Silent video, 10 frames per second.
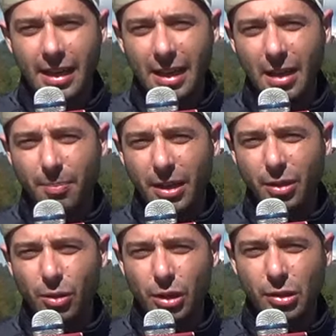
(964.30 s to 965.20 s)
il
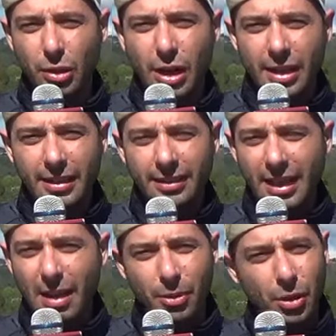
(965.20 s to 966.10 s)
percorso
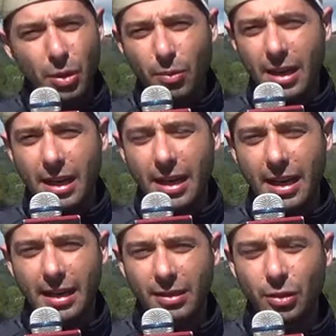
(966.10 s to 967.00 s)
intrepido in quella
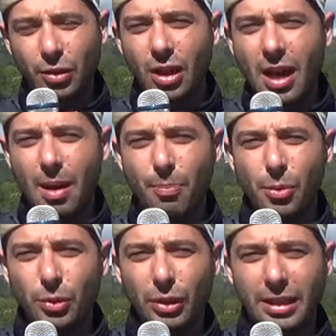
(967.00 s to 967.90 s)
che sono
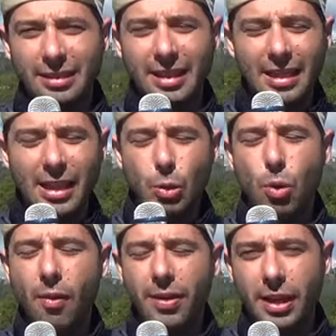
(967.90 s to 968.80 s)
appunto le strade
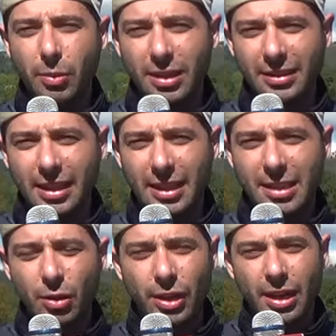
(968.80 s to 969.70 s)
nuove di questa
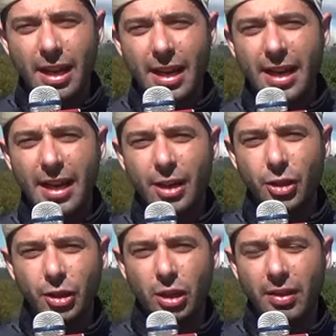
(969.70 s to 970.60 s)
edizione e
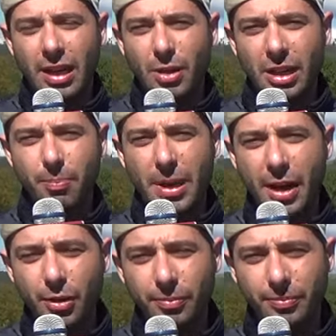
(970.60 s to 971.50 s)
ci ritroveremo a
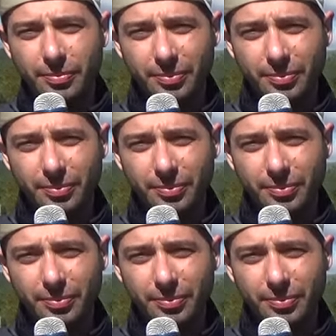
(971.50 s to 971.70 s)
Lippiano.